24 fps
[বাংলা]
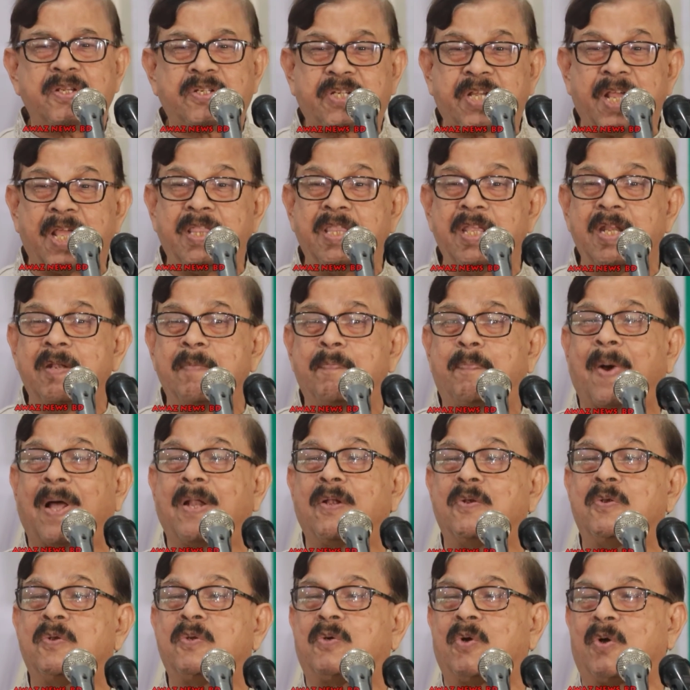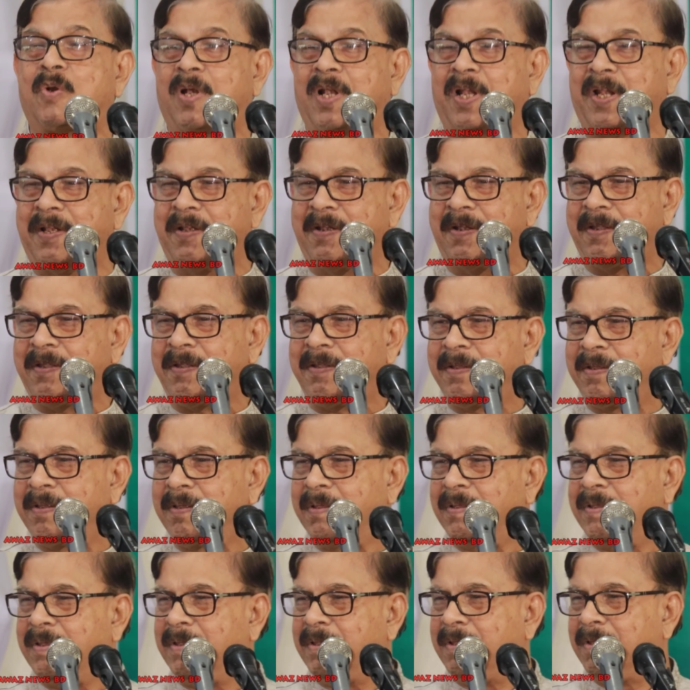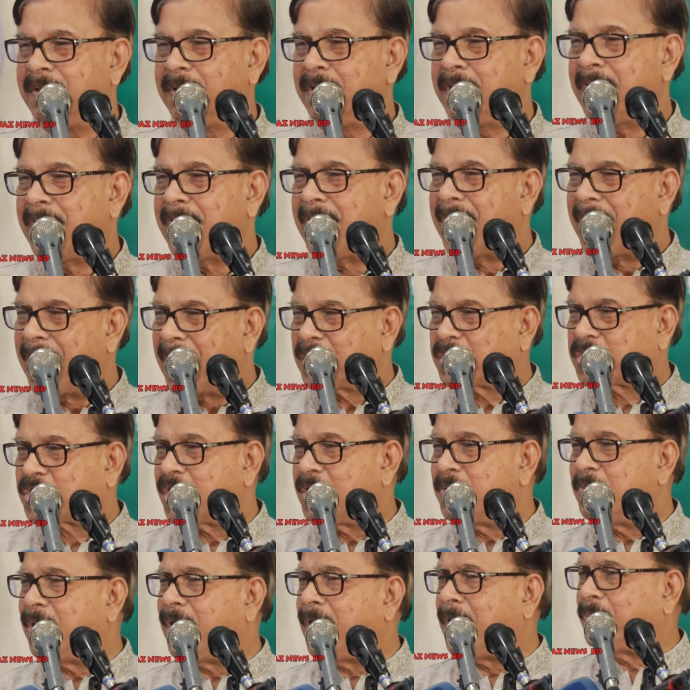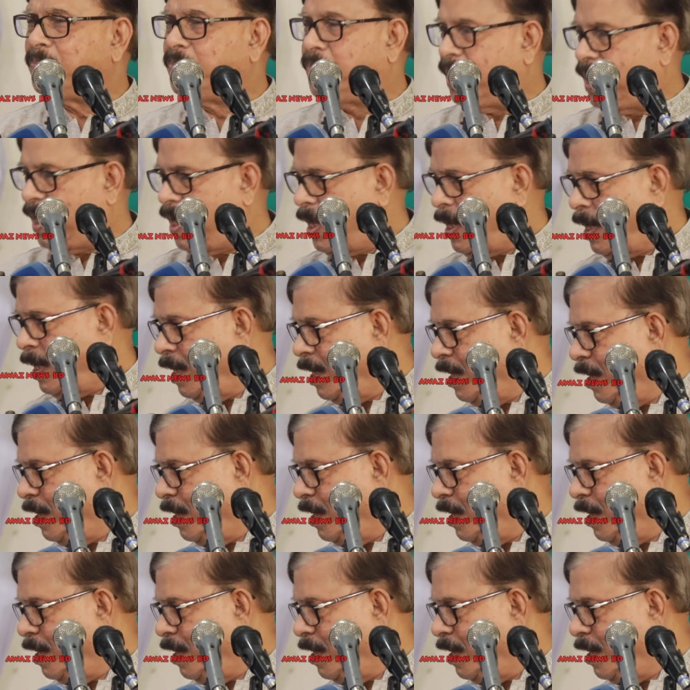সেদিন পালন করলেন আশ্রম হ্যাঁ?